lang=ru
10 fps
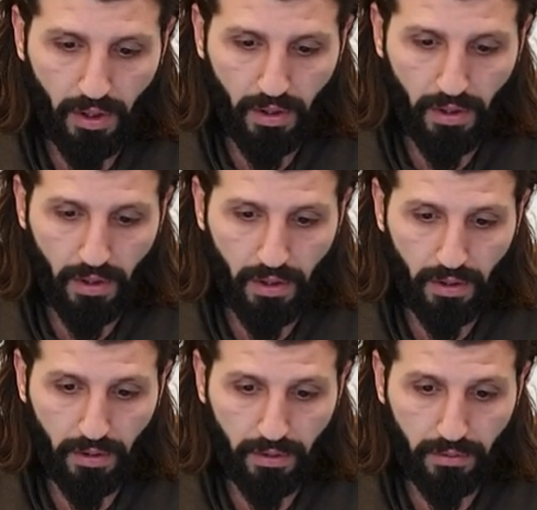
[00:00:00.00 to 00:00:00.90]

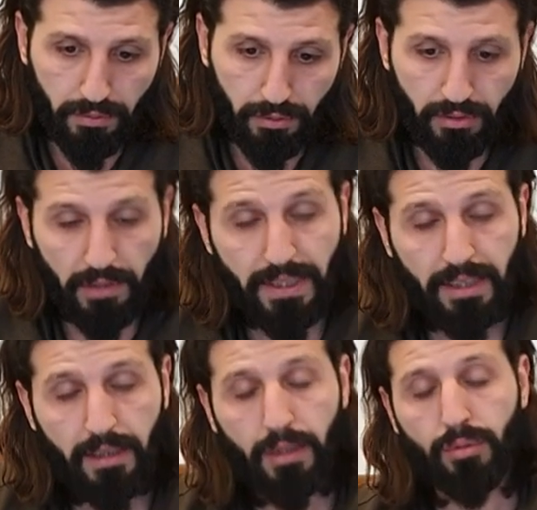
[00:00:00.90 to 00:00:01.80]
а, Все
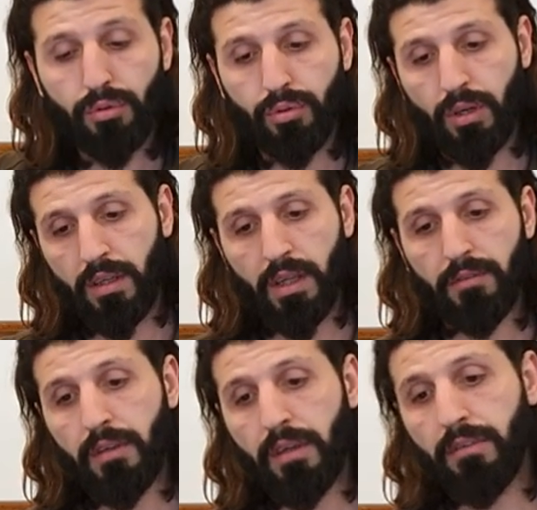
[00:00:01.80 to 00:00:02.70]
зависит от того, что когда
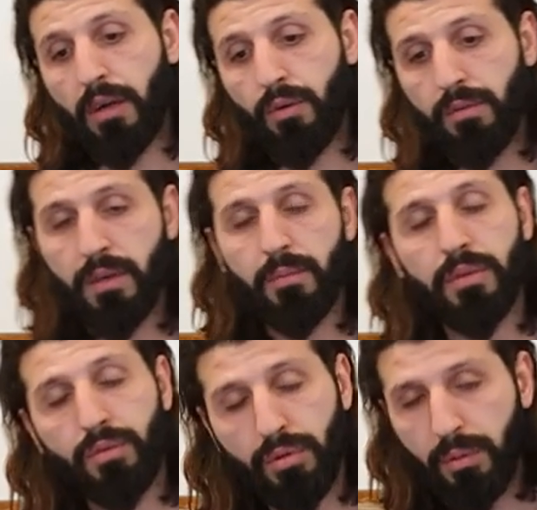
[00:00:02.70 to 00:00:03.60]
вы в какое
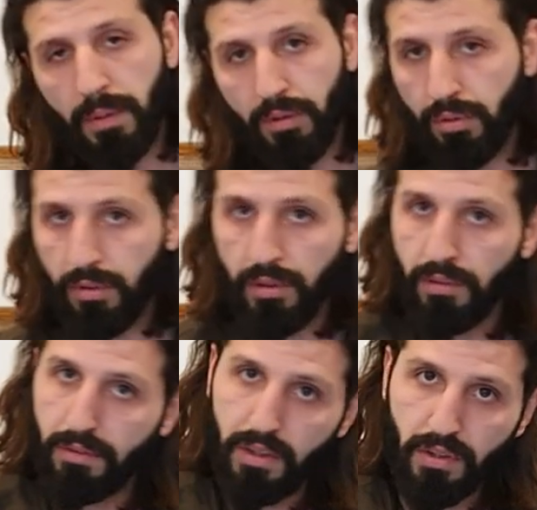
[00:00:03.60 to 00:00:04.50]
время суток пойдете.
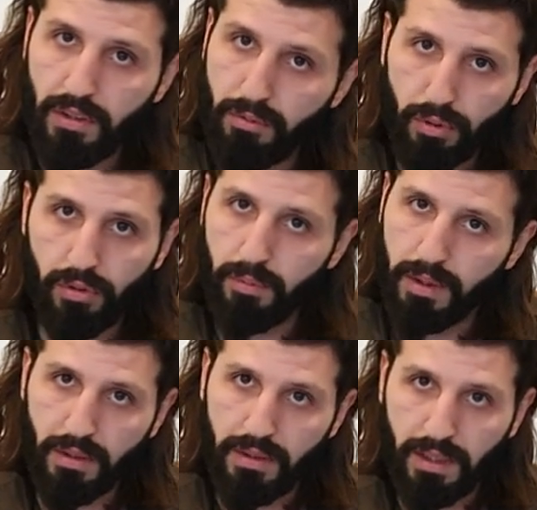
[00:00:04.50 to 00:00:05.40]
Вечером вроде
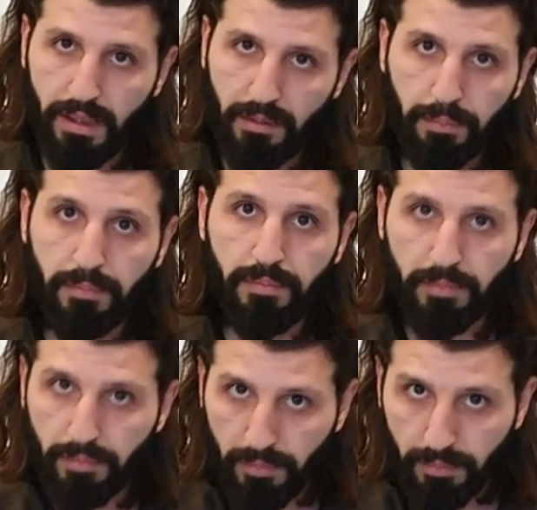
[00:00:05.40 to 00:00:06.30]
менее цены
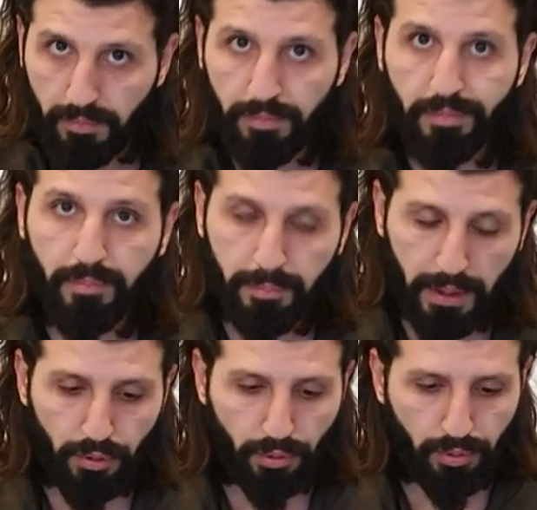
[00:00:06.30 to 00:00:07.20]

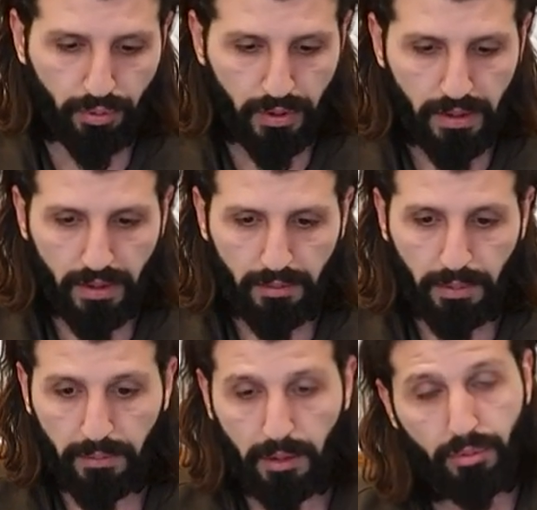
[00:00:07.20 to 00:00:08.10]
падают,
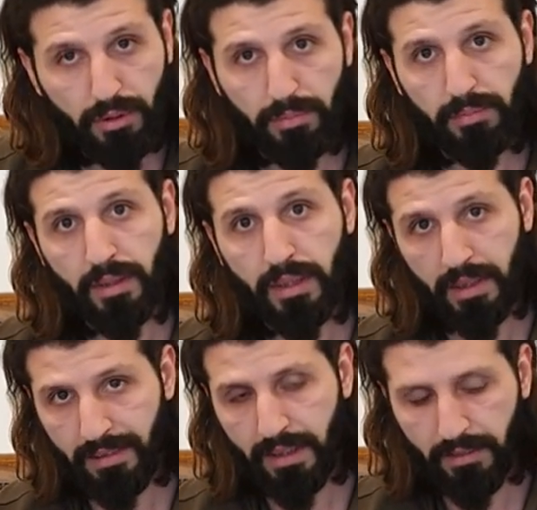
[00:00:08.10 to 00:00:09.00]
потому что
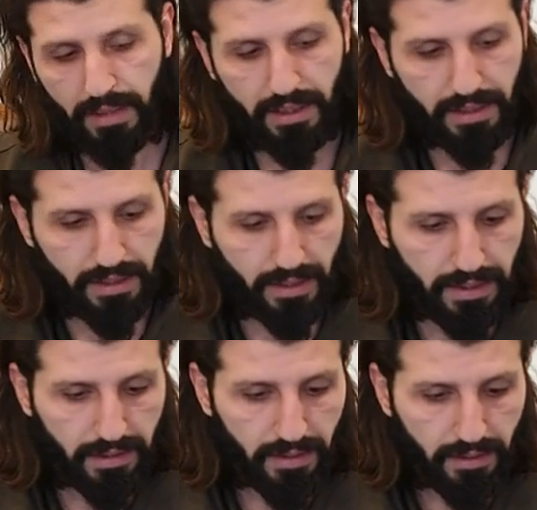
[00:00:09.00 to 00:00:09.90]
рынок закрывается,
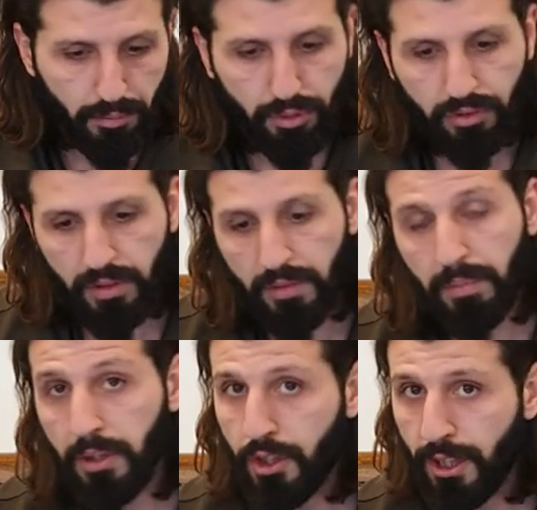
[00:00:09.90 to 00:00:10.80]
можете и
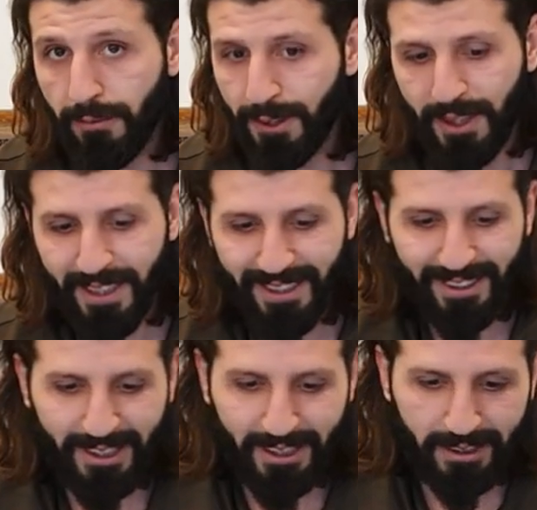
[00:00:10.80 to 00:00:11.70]
подешевле найти.